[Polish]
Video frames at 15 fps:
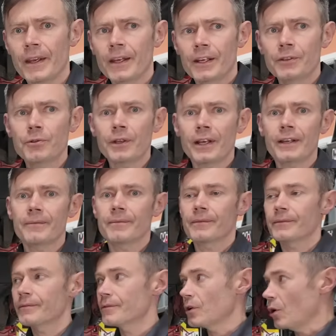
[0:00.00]
I tutaj
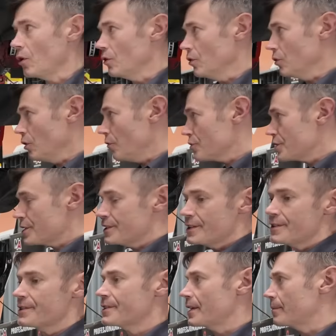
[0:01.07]
o, nowoczesne
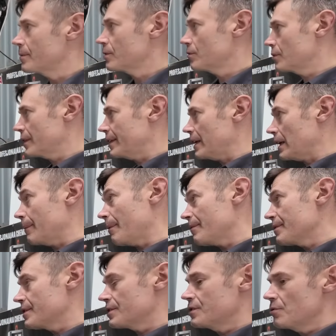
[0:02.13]
systemy, które tak
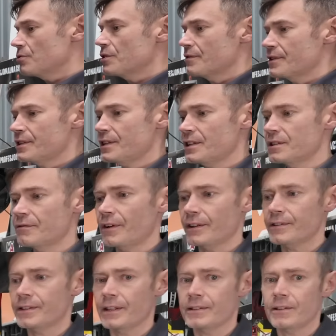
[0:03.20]
naprawdę zaczęły się w zasadzie
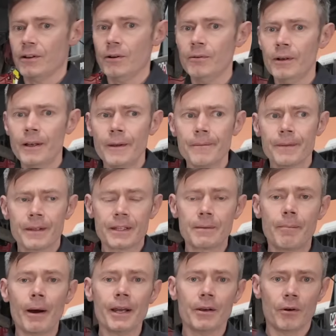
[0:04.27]
wraz z Teslą,
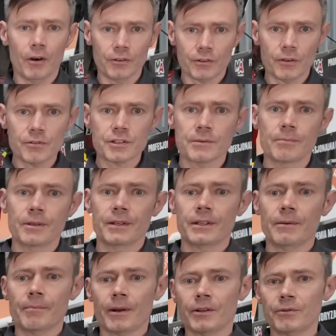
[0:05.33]
dbają o to, żeby
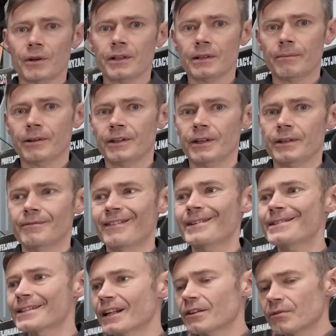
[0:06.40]
temperatura tej baterii bez
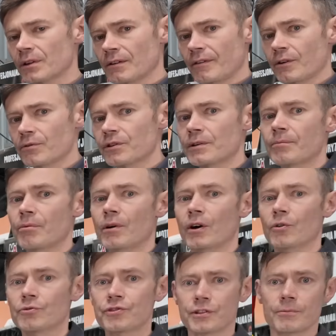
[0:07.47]
względu na warunki była
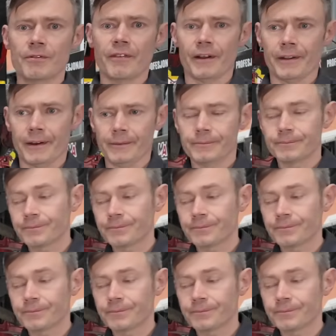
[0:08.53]
utrzymywana.